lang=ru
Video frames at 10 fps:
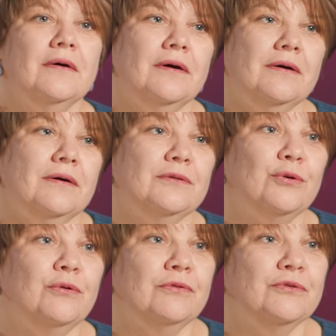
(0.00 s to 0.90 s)
а,
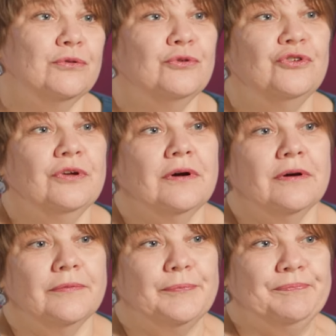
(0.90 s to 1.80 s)
другого
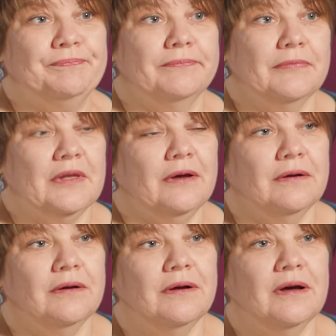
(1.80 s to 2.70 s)
источника, как
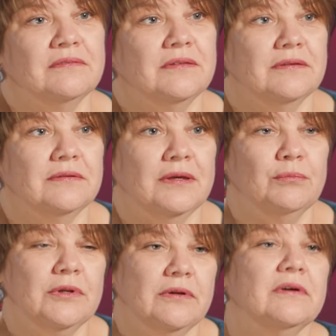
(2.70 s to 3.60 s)
газ, не
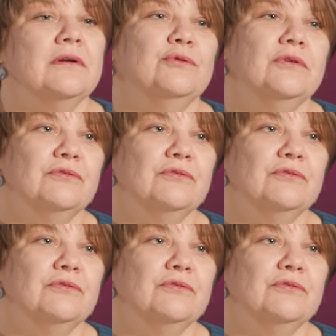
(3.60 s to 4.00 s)
было. Людей